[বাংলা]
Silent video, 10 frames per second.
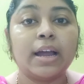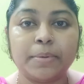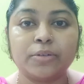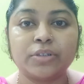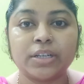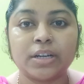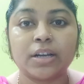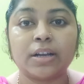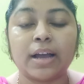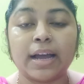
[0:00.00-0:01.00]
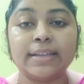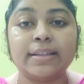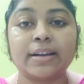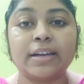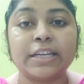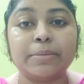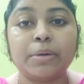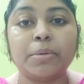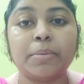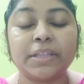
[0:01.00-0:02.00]
এবং সেটা হাই থাকলে
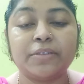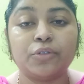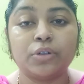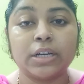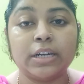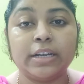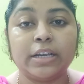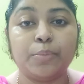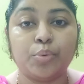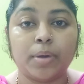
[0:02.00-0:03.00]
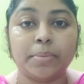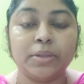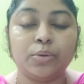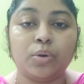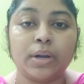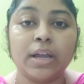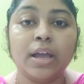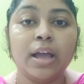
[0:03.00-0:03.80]
কিভাবে আমাদের ফার্টিলিটিকে প্রভাবিত করে